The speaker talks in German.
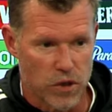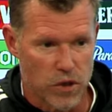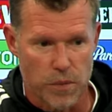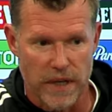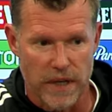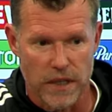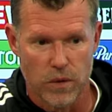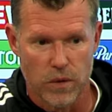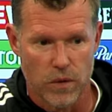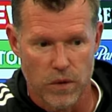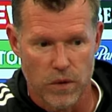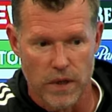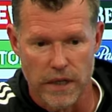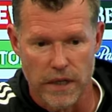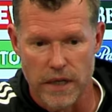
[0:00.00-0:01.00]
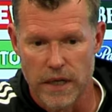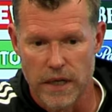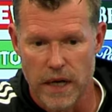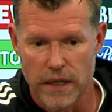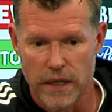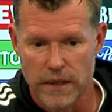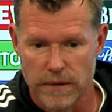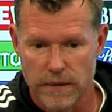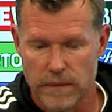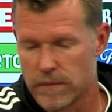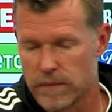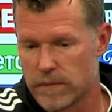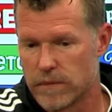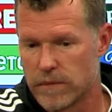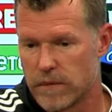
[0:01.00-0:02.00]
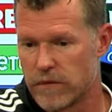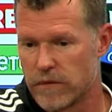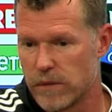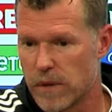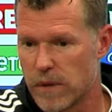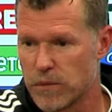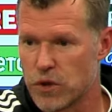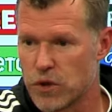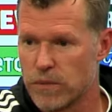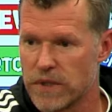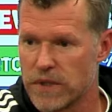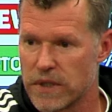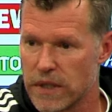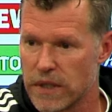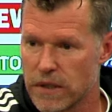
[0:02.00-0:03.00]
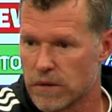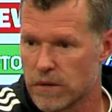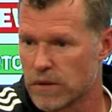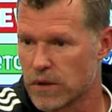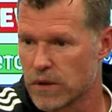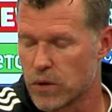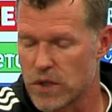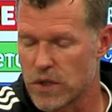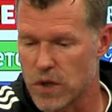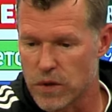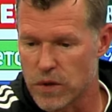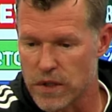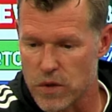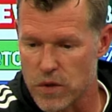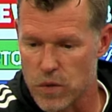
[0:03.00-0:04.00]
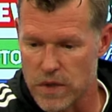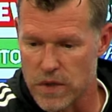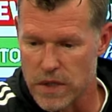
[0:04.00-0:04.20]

Besprechungen oder in Inhalten will man bestimmte Dinge und dann gehört es auch dazu,